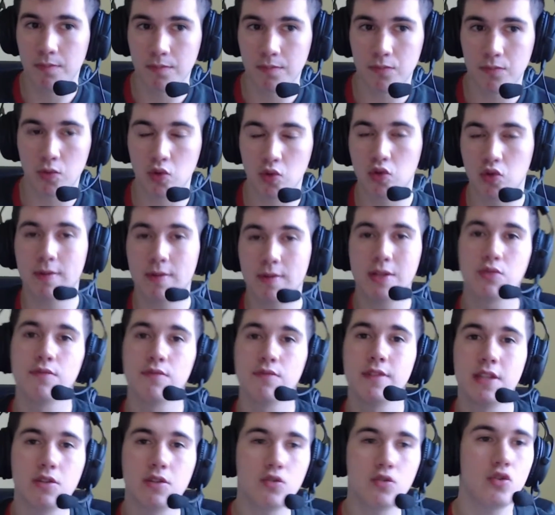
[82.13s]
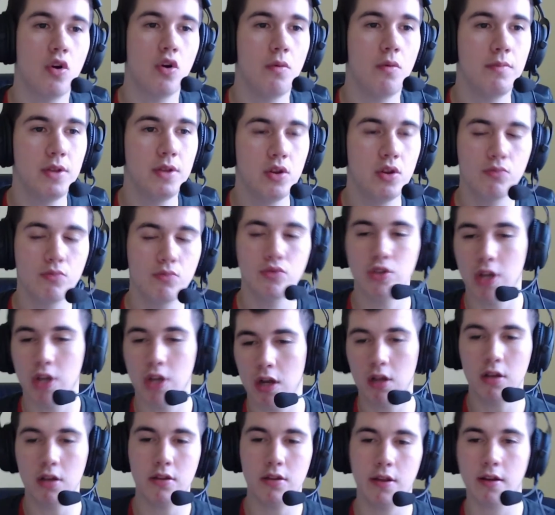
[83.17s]
Donc de base, on faisait des trucs en binôme, on y
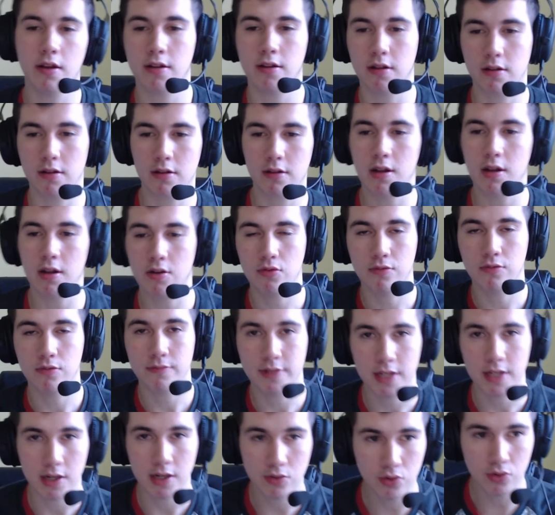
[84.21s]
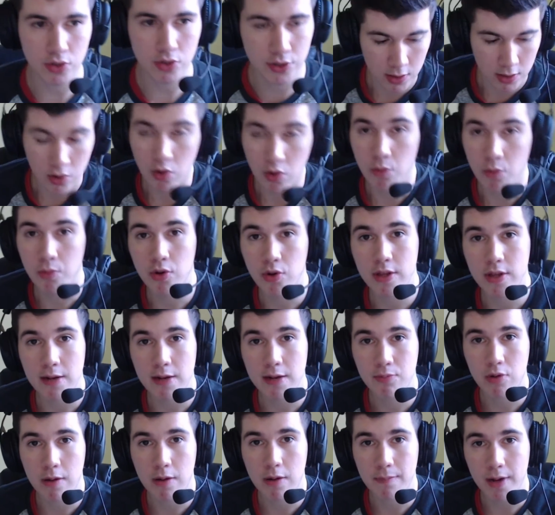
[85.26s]
allait, tac, tac, tac, on faisait la course. On prenait les
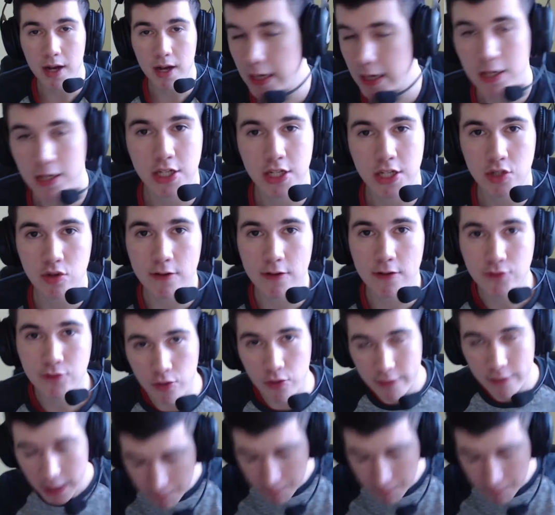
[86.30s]
points par un. J'ai soif, je reviens.